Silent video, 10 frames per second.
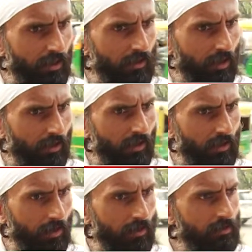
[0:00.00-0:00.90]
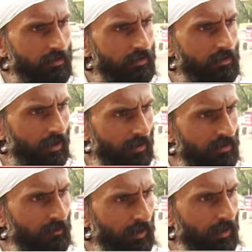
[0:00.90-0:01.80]
यही था कि नानक जी जिस
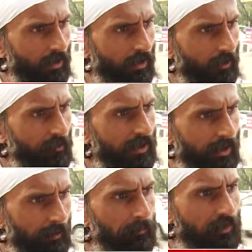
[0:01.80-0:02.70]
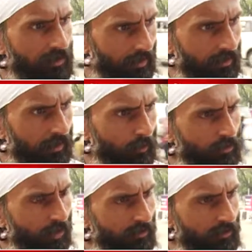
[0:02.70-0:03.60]
रास्ते पे अपने टाइम पे चले थे
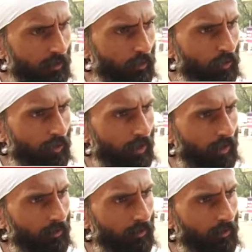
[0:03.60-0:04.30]
उस रास्ते को